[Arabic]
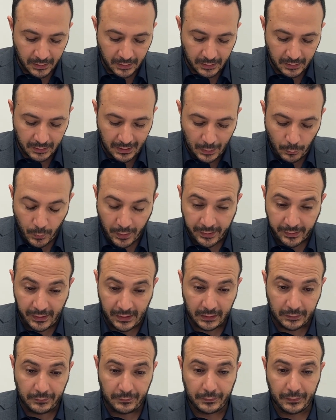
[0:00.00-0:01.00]
آه، اول
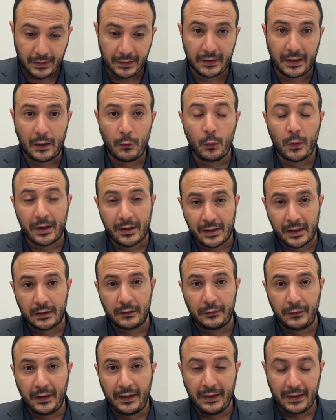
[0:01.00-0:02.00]
رد اول
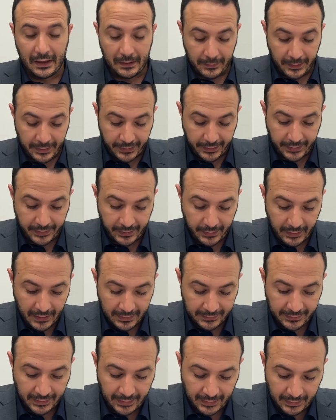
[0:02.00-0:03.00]
رد فعل
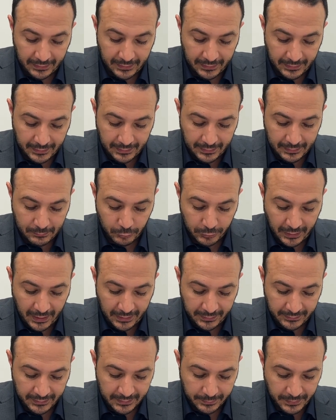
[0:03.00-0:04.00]
امريكي اتى على
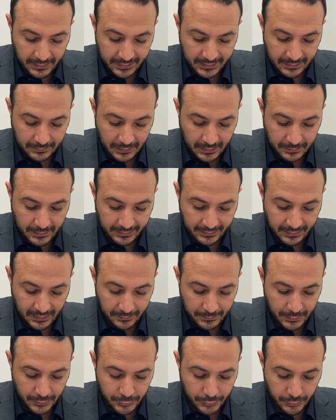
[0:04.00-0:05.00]
المتحدث باسم البيت
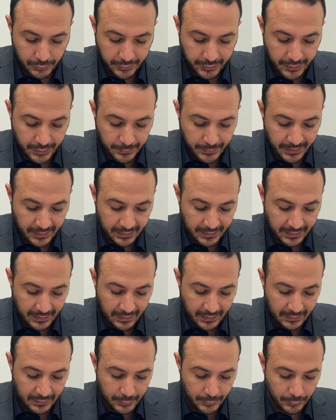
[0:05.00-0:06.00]
الابيض جون كيربي اللي
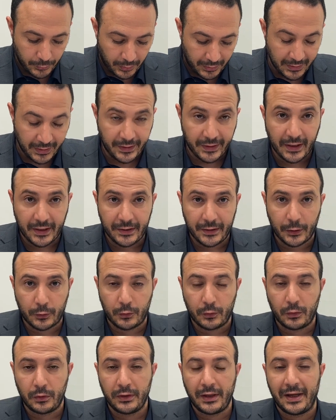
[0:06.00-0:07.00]
قال انه علينا ان
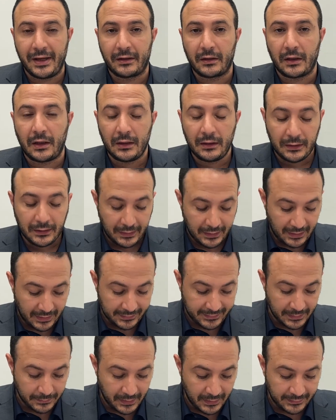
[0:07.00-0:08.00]
نكون اقل
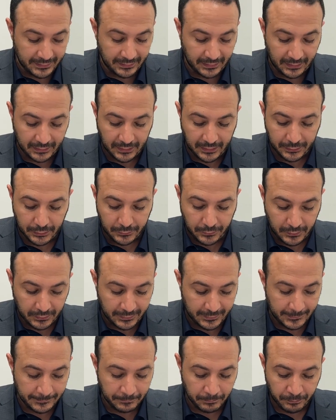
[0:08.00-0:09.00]
اعتمادا على
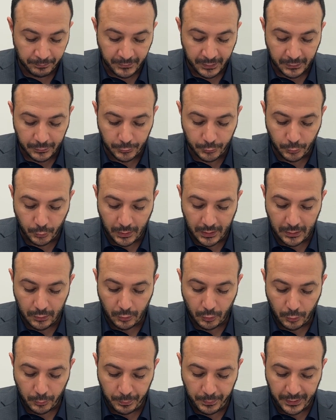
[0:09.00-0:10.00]
نفط
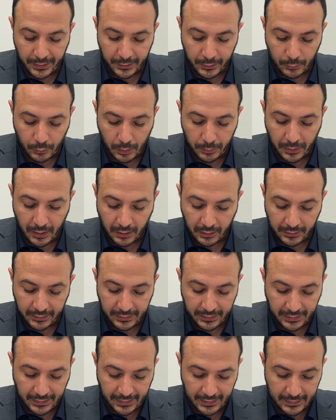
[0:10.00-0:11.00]
دول اوبك
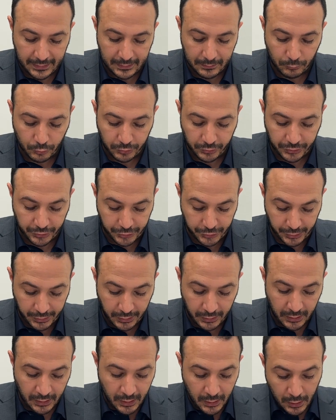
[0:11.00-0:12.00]
وباقي
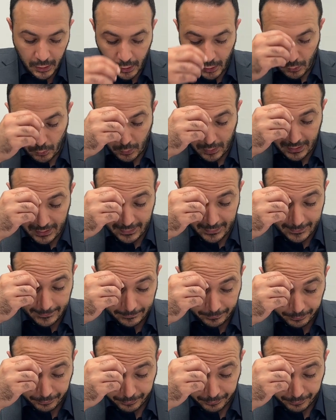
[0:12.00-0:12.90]
المنتجين و